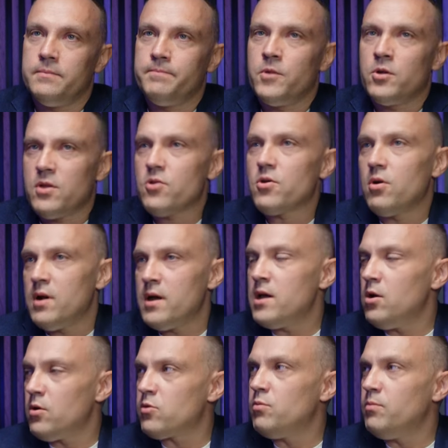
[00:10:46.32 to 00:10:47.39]
no też
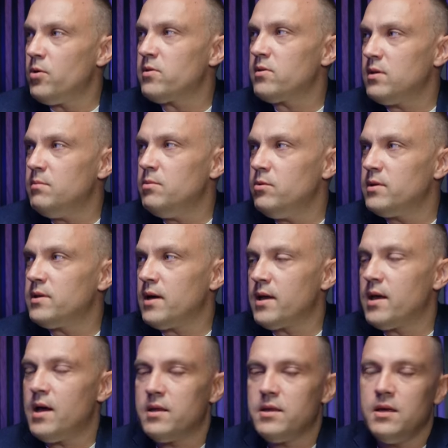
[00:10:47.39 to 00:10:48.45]
koleje losu Polski były
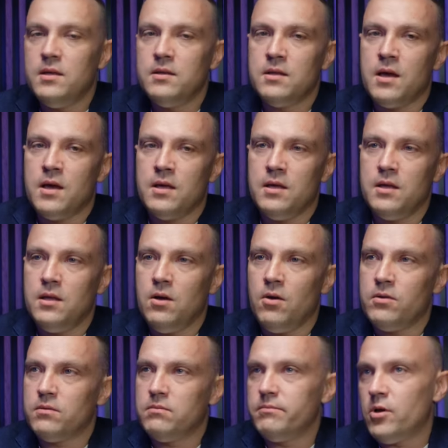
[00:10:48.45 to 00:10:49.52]
takie, a nie inne i
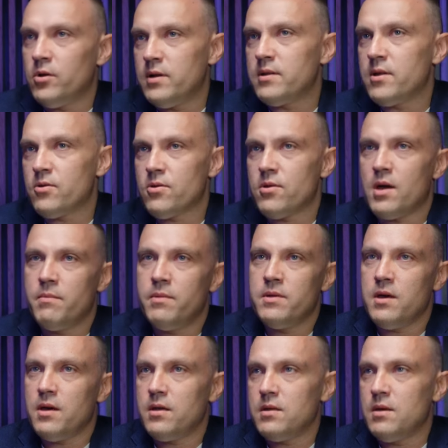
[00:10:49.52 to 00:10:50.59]
on, one też jakby
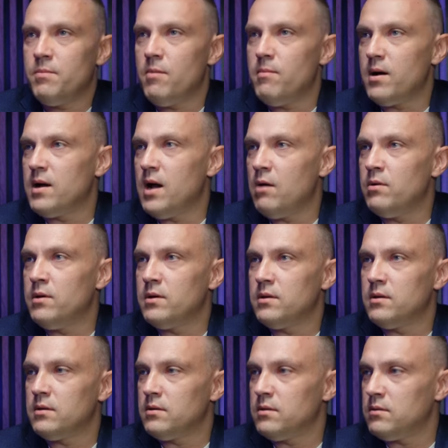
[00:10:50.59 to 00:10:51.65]
nie, nie pomagały.
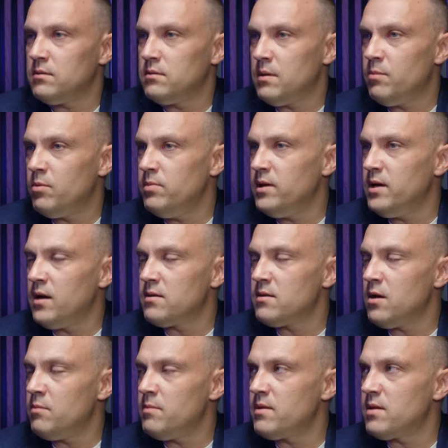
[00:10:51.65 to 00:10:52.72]
Ta
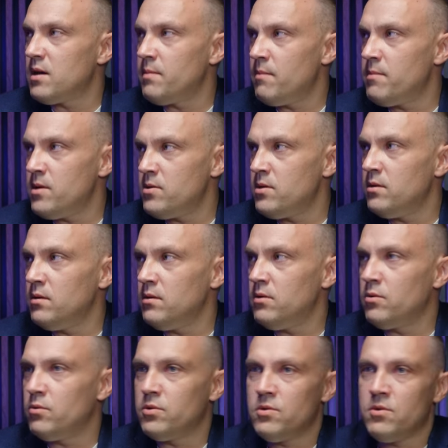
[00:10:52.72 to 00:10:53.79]
publikacja o miejscach pamięci
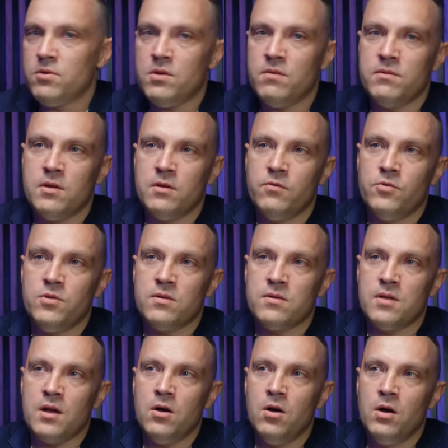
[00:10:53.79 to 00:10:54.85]
roku
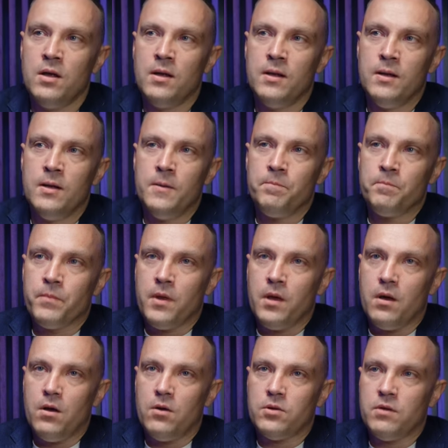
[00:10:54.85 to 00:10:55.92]
1920,
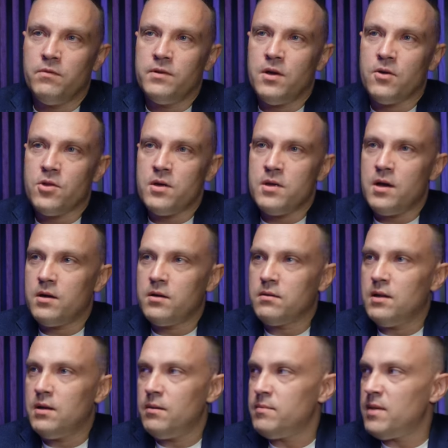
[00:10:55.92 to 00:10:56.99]
e, o tych wydarzeniach
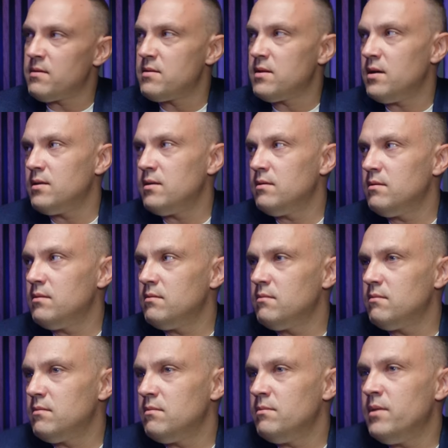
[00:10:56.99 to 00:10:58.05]
dla miasta
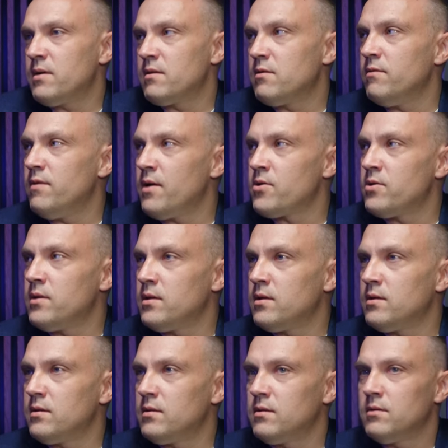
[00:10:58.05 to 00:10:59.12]
bardzo
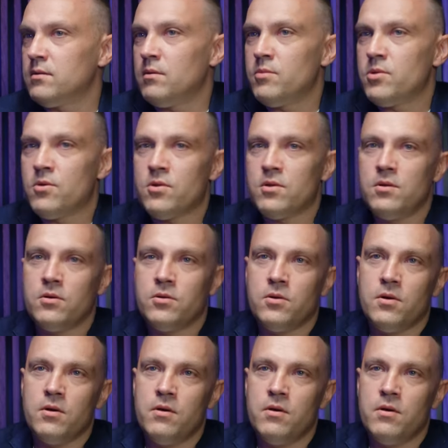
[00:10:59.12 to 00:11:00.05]
ważnych, to myślę, że doktor